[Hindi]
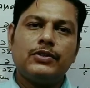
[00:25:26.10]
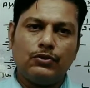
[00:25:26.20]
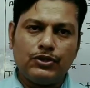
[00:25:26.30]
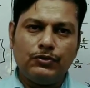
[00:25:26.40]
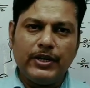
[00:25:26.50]

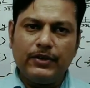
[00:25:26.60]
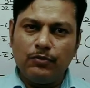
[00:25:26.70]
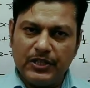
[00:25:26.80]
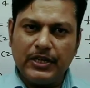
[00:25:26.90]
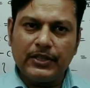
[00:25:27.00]
सो so
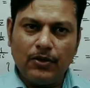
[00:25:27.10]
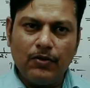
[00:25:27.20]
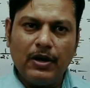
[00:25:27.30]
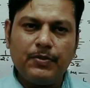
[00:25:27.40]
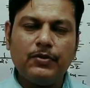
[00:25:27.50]
स्टूडेंट उम्मीद करता
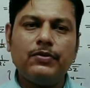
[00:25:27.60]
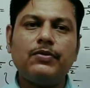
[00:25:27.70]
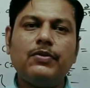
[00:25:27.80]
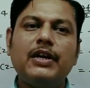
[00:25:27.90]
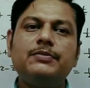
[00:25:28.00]
हूँ आप
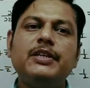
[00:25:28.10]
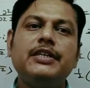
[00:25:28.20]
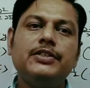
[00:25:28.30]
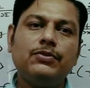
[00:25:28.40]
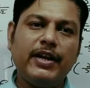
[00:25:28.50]
लोगों को आज
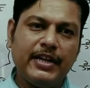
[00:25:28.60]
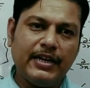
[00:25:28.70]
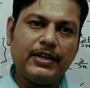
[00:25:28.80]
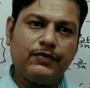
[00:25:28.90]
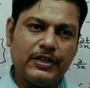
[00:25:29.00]
मैंने जो
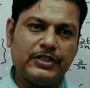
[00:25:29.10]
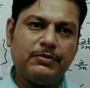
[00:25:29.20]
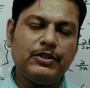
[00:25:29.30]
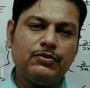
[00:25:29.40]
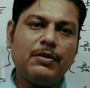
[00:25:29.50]
एनालिटिक
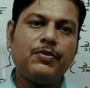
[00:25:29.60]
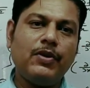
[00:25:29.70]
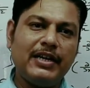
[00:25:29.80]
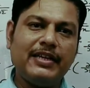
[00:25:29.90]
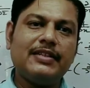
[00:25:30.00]
फंक्शन में जो
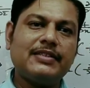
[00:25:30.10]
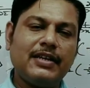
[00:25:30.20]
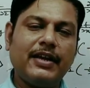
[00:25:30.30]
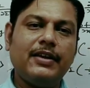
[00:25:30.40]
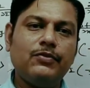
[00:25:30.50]
आपको आर्टिकल्स
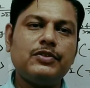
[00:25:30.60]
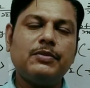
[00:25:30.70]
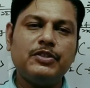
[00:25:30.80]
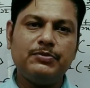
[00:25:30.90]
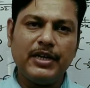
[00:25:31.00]
कराए हैं वो
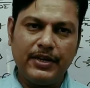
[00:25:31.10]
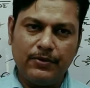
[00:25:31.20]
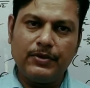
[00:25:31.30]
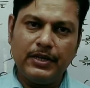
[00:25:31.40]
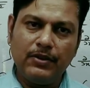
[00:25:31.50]
समझ में
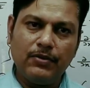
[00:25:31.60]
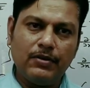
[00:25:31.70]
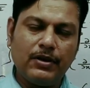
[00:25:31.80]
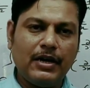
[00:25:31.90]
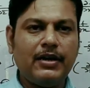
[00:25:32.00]
आए होंगे
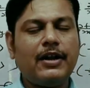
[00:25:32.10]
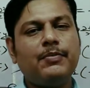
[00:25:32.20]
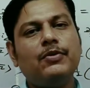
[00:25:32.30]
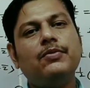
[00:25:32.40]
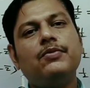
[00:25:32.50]
और अगर
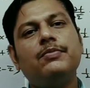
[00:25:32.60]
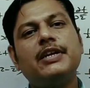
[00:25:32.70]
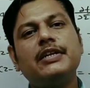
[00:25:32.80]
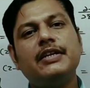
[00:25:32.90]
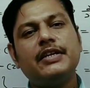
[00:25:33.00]
आप लोगों को
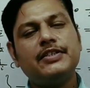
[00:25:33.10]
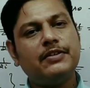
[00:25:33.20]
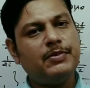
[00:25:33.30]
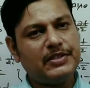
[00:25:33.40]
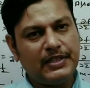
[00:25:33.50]
मेरा ये
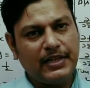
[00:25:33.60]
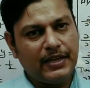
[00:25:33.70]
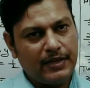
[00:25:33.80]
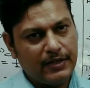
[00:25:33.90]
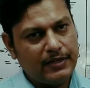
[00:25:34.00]
लेक्चर पसंद
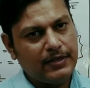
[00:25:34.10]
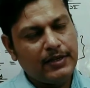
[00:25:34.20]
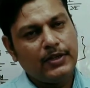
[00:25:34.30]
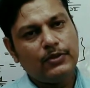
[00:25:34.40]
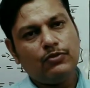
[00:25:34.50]
आया है
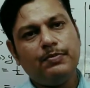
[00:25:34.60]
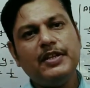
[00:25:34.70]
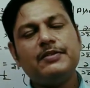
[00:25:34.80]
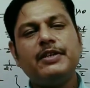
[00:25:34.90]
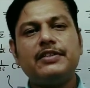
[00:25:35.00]
तो
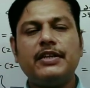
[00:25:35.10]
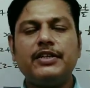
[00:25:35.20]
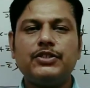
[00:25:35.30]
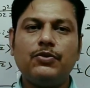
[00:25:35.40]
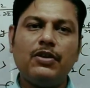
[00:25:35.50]
प्लीज़ मेरे इस
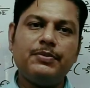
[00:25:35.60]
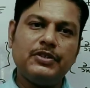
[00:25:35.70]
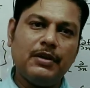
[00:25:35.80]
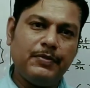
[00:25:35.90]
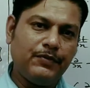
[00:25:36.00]
लेक्चर को आप
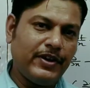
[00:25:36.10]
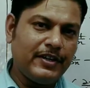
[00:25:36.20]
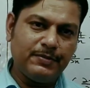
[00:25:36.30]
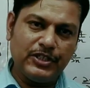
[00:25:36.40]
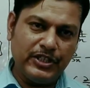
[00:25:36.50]
अपने
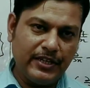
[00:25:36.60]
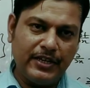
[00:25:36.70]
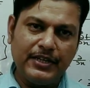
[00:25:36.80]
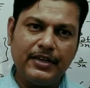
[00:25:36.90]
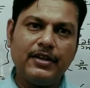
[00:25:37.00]
फ्रेंड्स में
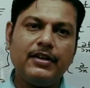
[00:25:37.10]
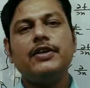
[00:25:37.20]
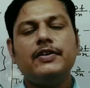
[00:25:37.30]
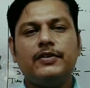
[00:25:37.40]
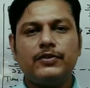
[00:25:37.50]
शेयर करिएगा
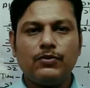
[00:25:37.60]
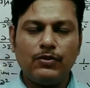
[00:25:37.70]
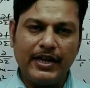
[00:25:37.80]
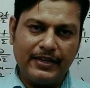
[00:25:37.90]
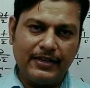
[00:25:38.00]

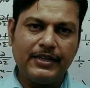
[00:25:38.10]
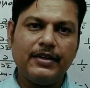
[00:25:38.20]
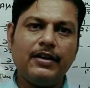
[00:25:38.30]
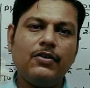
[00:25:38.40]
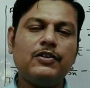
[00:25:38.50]
इसको लाइक
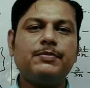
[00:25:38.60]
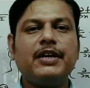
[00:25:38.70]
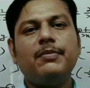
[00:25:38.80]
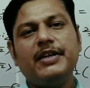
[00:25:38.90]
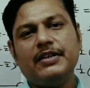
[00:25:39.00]
करिएगा और इस
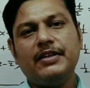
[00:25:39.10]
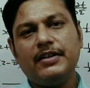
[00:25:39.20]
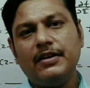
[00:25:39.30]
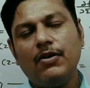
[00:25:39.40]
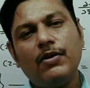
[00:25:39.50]
पर कमेंट
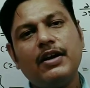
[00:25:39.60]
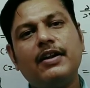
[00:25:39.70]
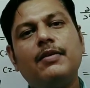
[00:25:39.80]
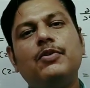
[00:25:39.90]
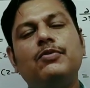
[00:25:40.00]
करिएगा और
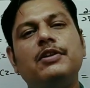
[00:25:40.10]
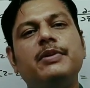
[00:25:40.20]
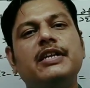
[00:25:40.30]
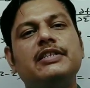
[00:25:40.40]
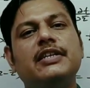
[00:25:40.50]
अगर आप लोगों
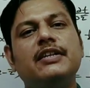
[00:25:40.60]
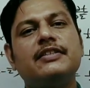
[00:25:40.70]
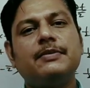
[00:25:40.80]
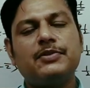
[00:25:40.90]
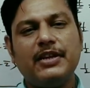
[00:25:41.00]
ने मेरा
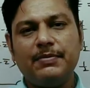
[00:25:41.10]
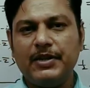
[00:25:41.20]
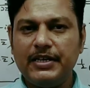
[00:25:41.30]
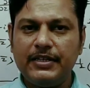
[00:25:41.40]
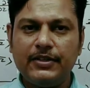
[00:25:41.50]
चैनल
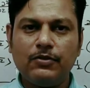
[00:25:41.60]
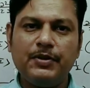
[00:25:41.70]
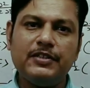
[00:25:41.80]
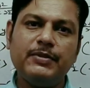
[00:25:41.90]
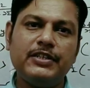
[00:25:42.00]
सब्सक्राइब नहीं किया तो
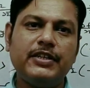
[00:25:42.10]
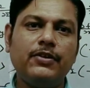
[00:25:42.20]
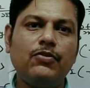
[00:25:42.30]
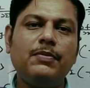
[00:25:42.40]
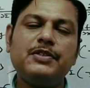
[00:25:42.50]
प्लीज़ मेरे
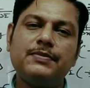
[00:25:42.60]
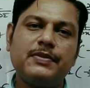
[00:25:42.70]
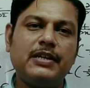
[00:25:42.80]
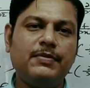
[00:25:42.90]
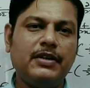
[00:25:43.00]
चैनल को आप
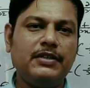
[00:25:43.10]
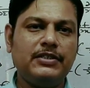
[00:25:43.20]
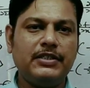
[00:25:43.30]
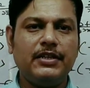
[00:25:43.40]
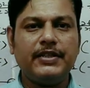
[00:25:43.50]
सब्सक्राइब कर
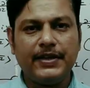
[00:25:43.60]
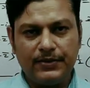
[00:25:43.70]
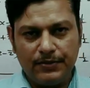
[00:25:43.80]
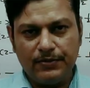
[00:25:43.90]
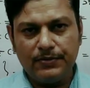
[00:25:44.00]
लीजिएगा
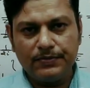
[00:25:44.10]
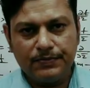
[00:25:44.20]
थैंक यू